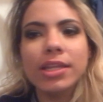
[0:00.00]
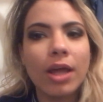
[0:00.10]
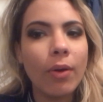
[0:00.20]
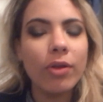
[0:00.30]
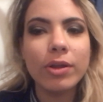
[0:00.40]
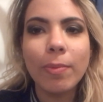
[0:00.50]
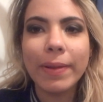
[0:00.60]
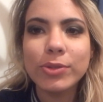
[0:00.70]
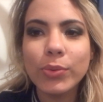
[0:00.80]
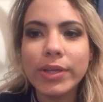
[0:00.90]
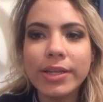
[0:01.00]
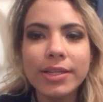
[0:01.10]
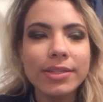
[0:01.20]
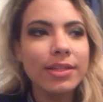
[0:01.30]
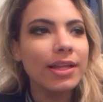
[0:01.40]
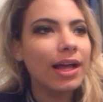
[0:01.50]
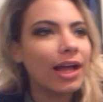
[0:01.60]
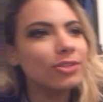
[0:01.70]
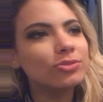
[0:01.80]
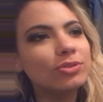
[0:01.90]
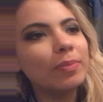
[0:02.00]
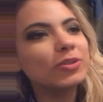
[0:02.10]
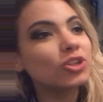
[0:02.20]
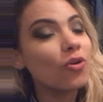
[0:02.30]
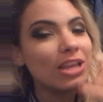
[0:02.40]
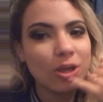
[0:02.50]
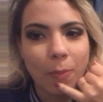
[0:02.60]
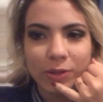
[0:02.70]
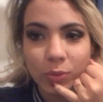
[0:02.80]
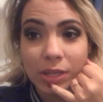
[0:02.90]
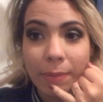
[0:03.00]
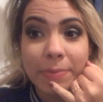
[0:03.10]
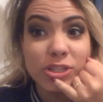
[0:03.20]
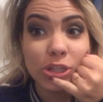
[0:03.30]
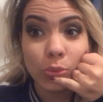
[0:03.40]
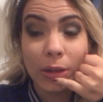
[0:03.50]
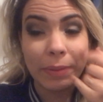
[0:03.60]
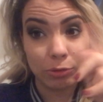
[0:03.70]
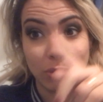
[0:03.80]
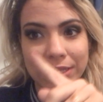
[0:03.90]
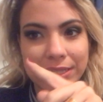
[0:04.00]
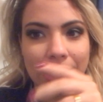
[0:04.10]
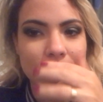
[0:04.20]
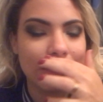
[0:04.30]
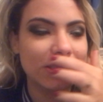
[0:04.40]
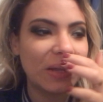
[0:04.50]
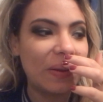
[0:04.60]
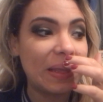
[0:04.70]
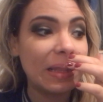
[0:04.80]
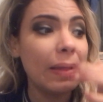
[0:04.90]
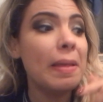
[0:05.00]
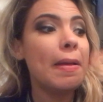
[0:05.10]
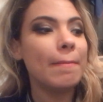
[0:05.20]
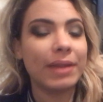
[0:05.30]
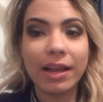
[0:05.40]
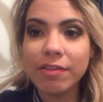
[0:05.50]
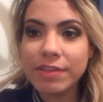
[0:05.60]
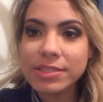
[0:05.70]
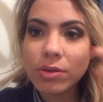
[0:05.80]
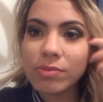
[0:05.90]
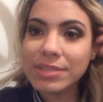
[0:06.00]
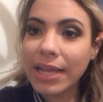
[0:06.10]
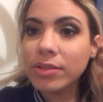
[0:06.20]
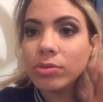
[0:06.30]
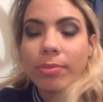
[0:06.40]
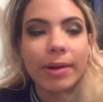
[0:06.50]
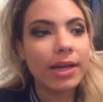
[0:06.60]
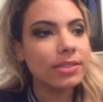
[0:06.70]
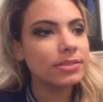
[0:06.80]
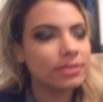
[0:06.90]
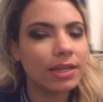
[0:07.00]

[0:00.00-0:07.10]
e não, eu ligo pra Tuíla. Aí depois que eu ligo pra Tuíla, pra pedir a Tuíla, porque a Tuíla tá lá no castelo ainda, pra ela ver se consegue tudo mais,